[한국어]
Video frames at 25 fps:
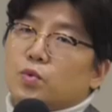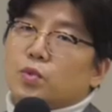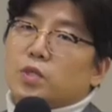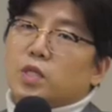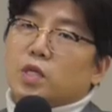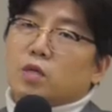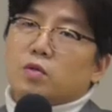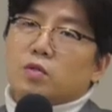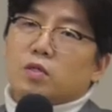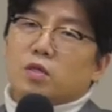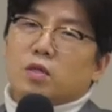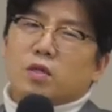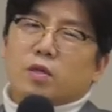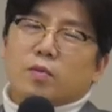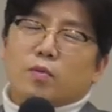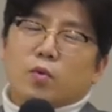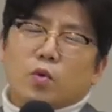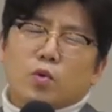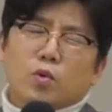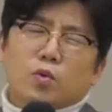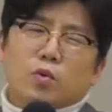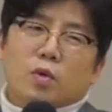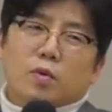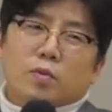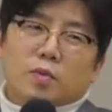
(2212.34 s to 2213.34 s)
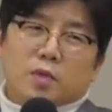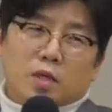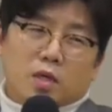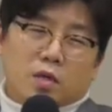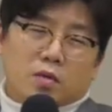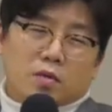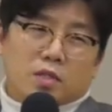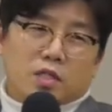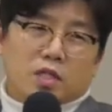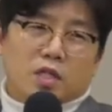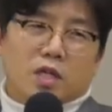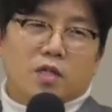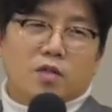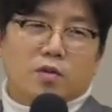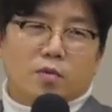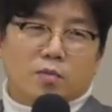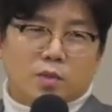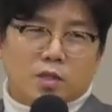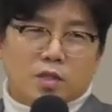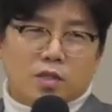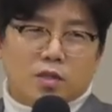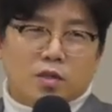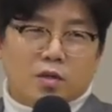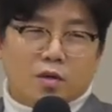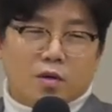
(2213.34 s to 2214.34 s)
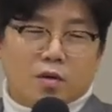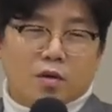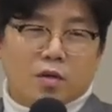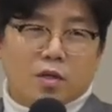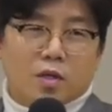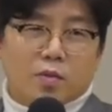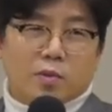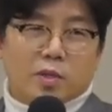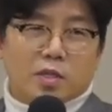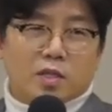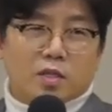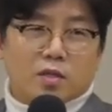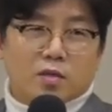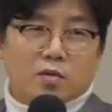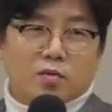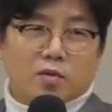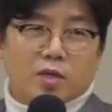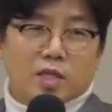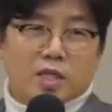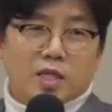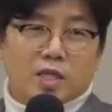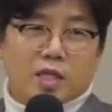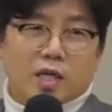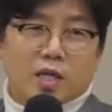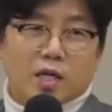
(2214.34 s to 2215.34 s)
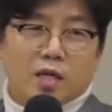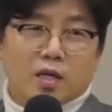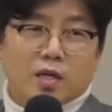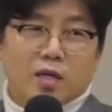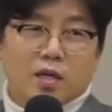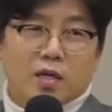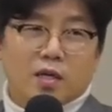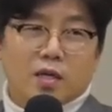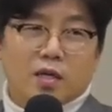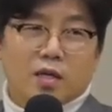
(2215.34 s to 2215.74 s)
숫자로 절대 볼 수가 없어요. 시간이 없거든요. 입학사정관들이.